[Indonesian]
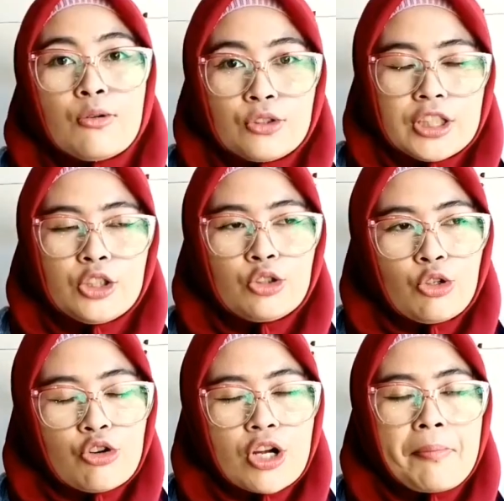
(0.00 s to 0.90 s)
Ut
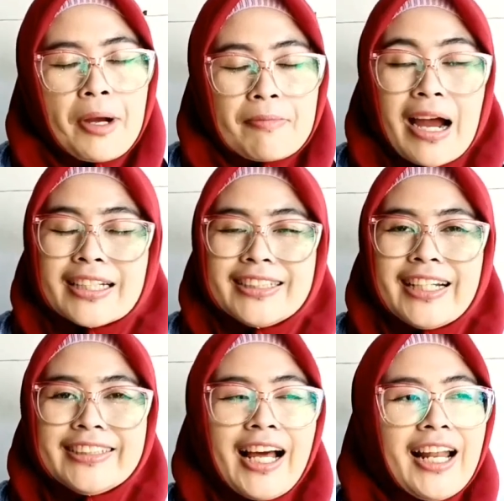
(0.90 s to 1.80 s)
itu gampang banget
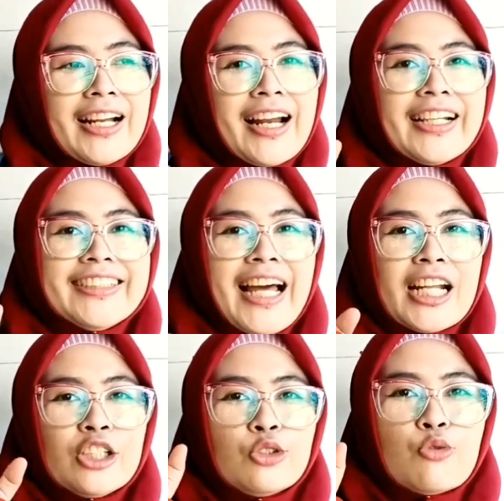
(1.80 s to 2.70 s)
ya jalan
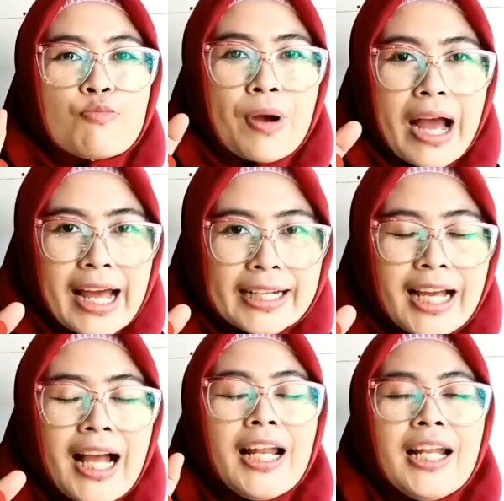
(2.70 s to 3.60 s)
Lacari Tuban.
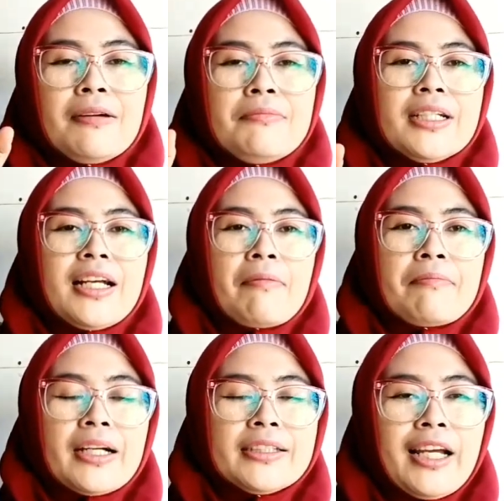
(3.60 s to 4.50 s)
Lebih
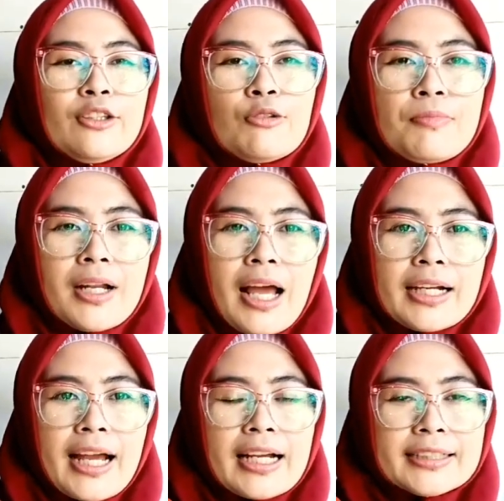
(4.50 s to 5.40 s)
gampangnya itu
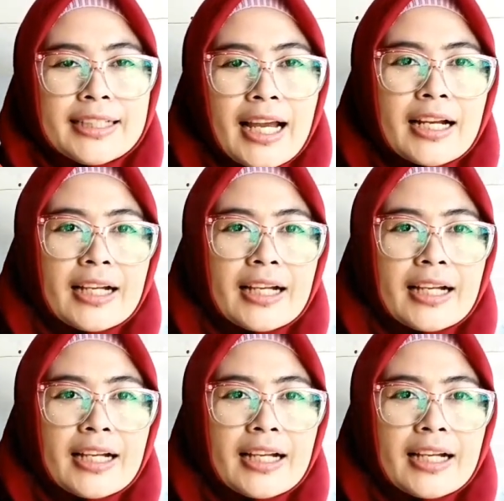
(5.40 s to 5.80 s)
belakangnya